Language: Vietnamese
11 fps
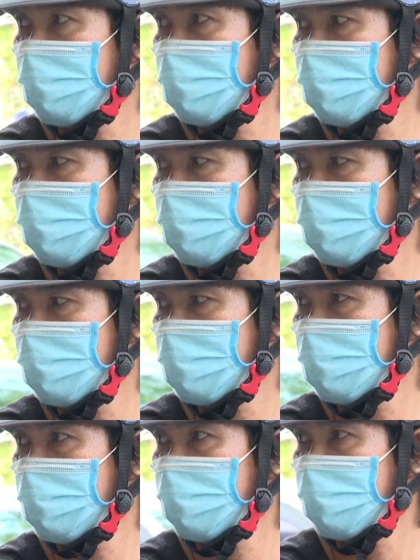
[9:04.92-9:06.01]
dân thành phố Trà
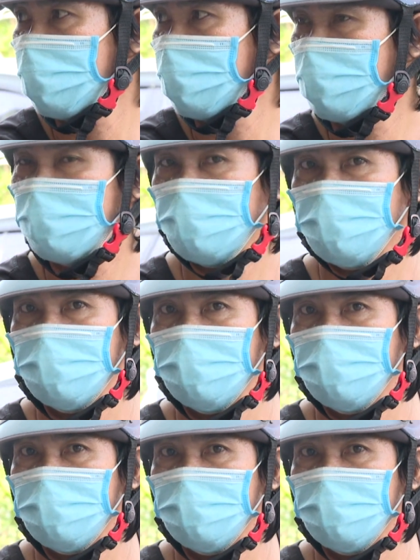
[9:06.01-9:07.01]
Vinh đều biết rằng